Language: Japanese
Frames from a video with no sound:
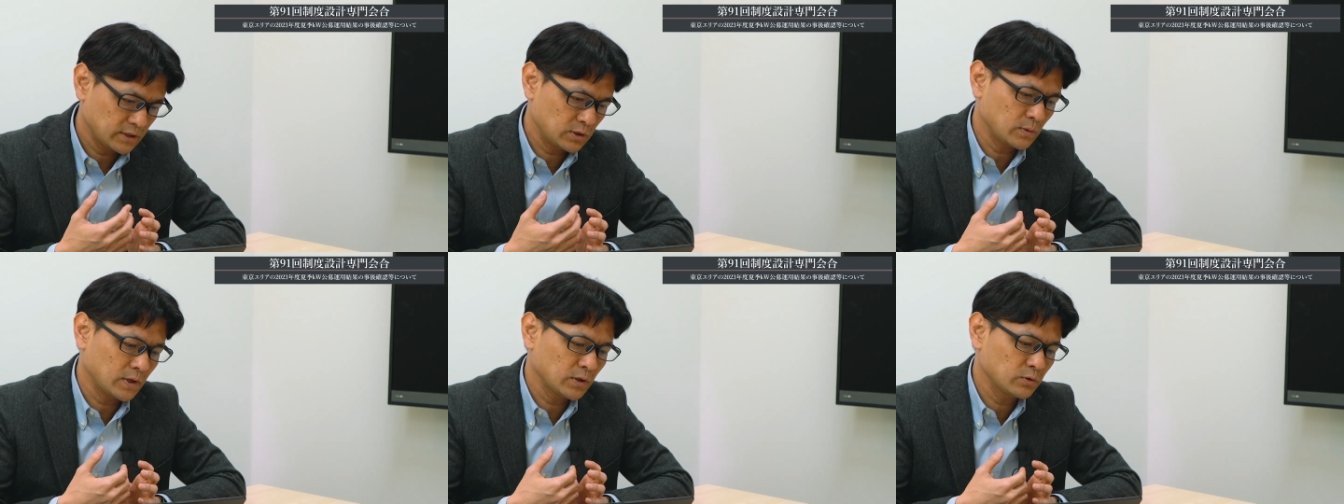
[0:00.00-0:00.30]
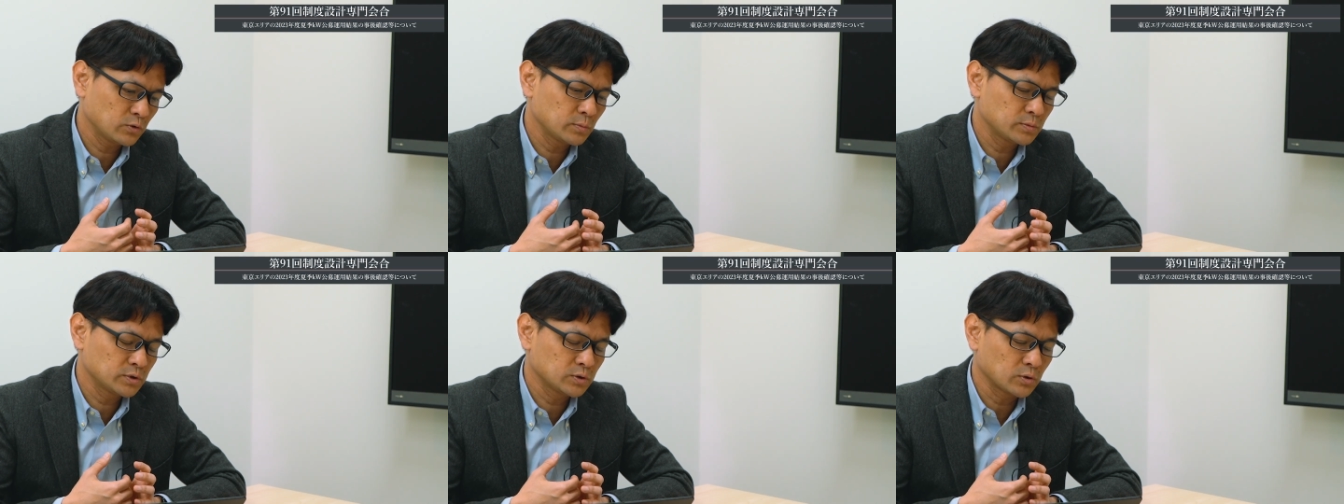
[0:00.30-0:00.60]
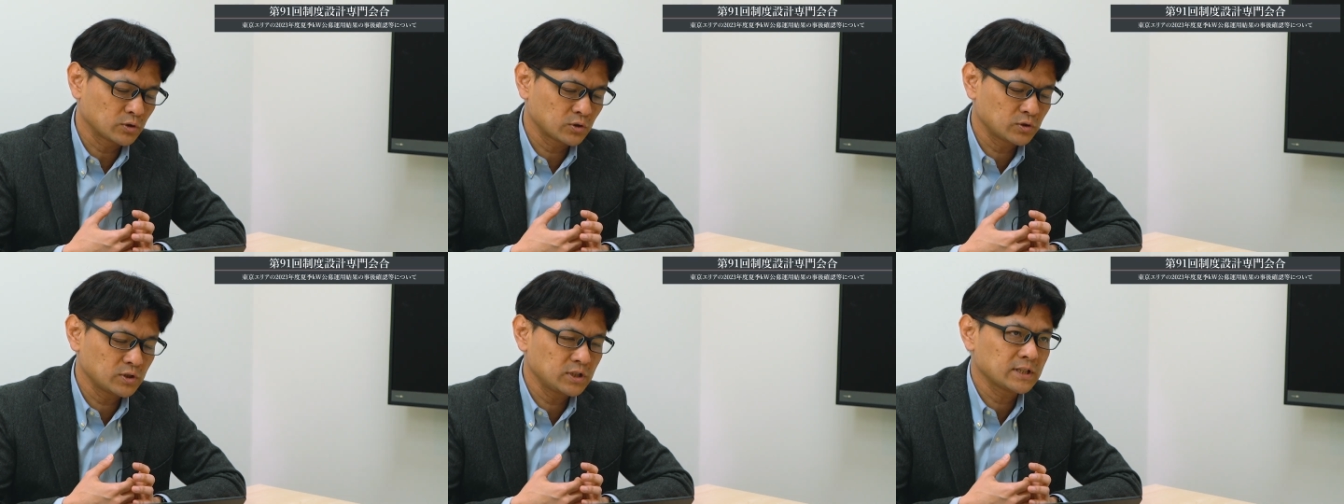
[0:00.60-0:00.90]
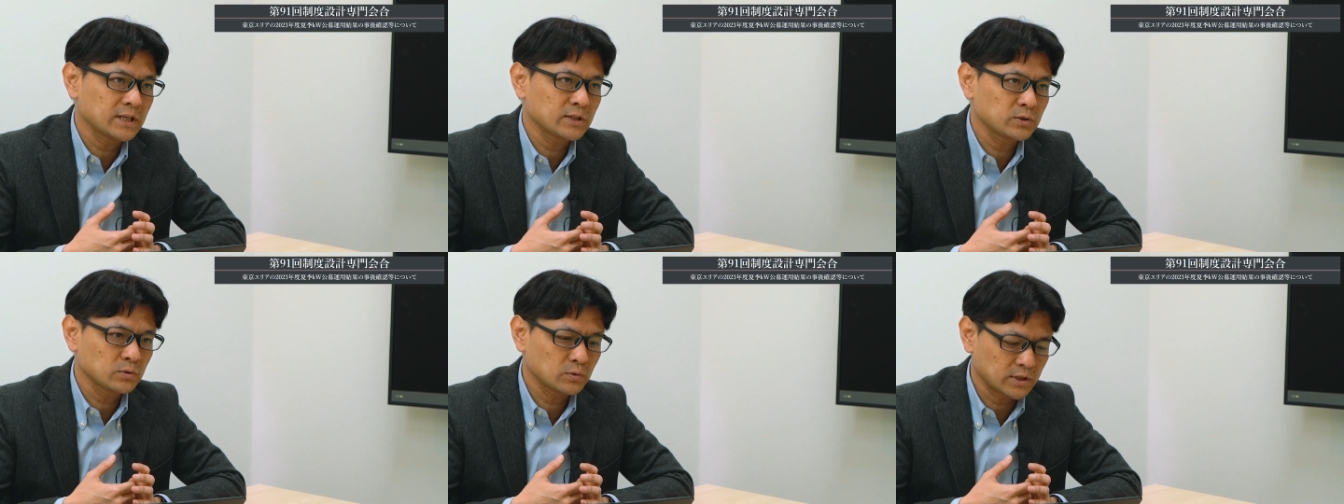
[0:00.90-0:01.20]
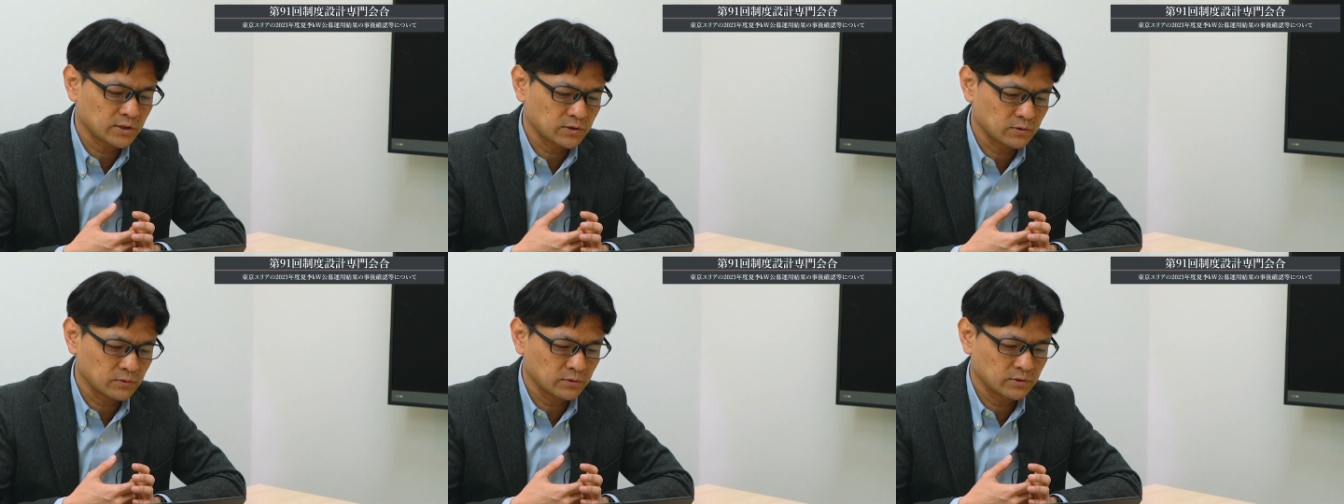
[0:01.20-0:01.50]
キロワット分を追加調
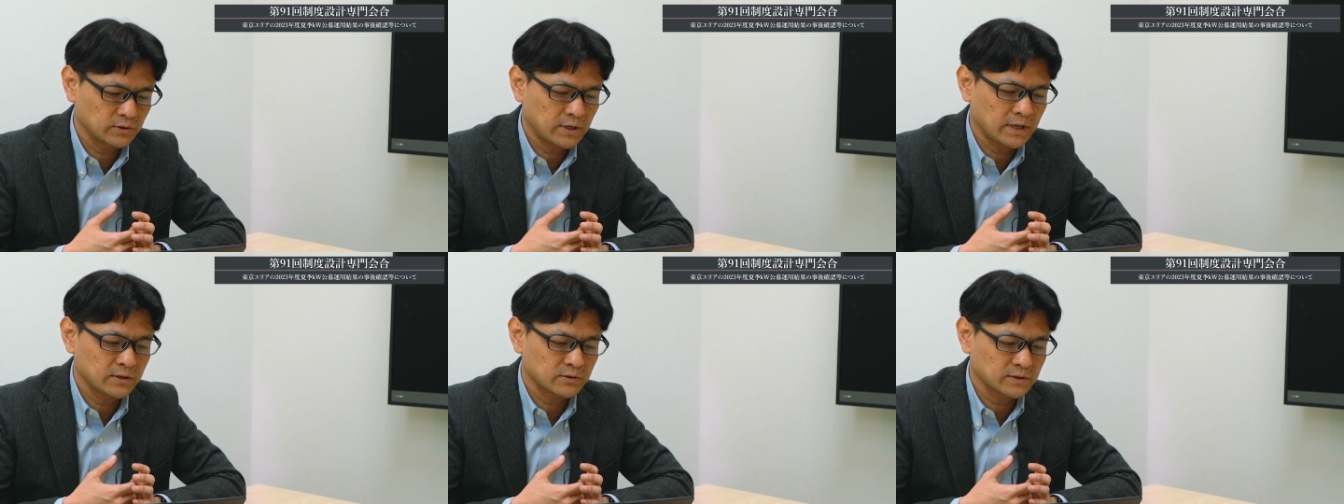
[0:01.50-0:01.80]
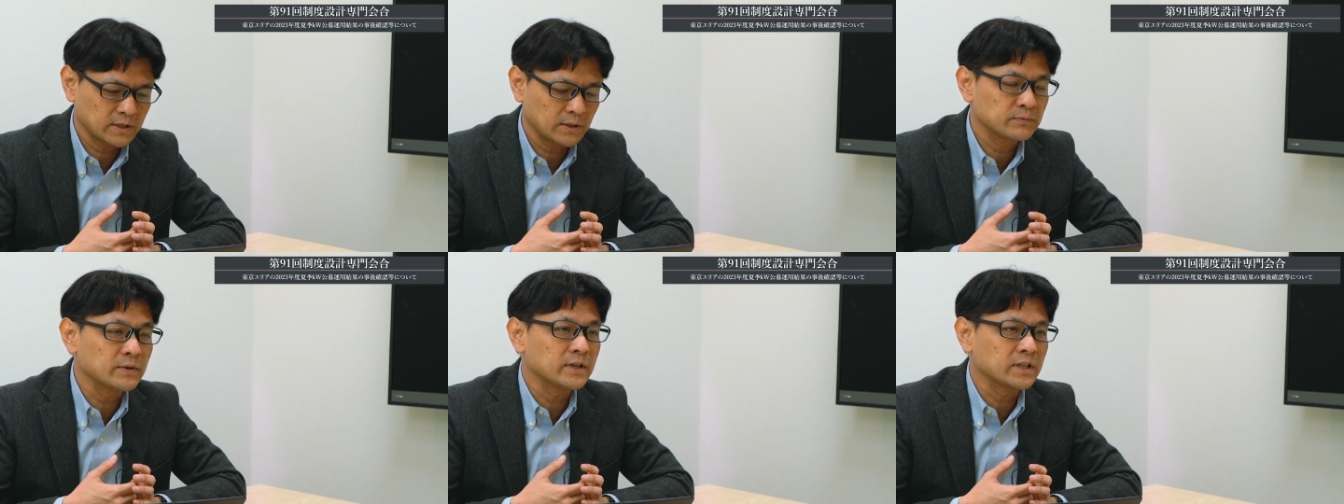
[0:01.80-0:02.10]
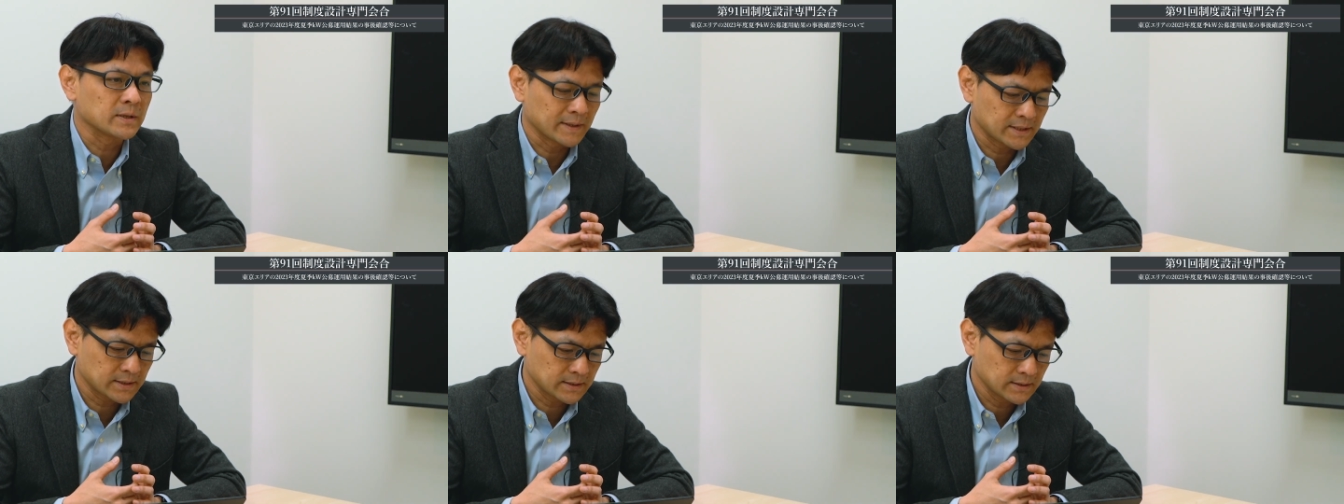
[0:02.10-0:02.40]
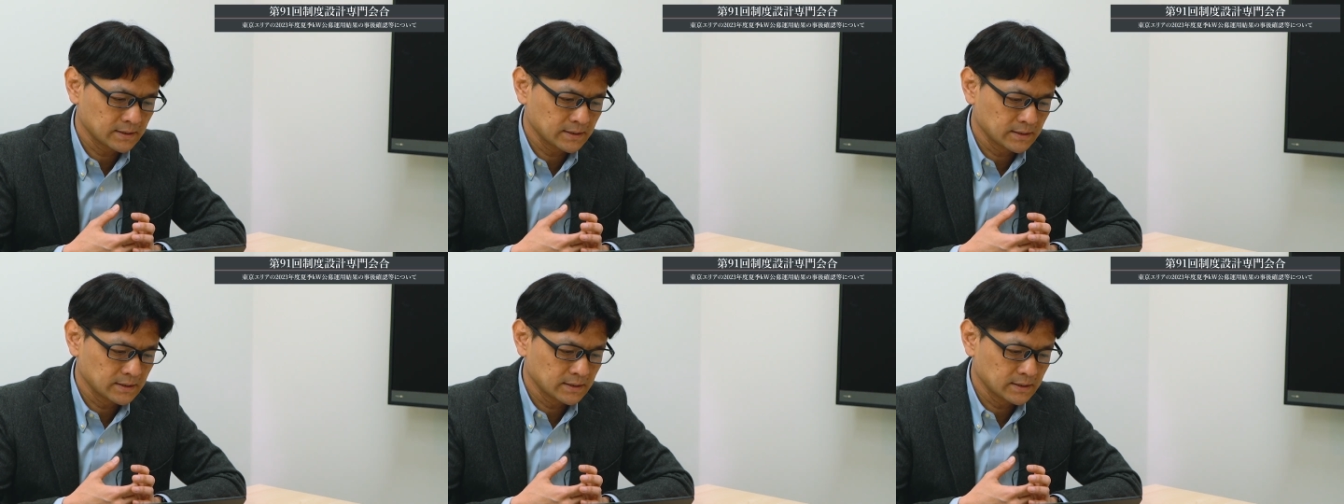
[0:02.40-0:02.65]
達するケースが増えています。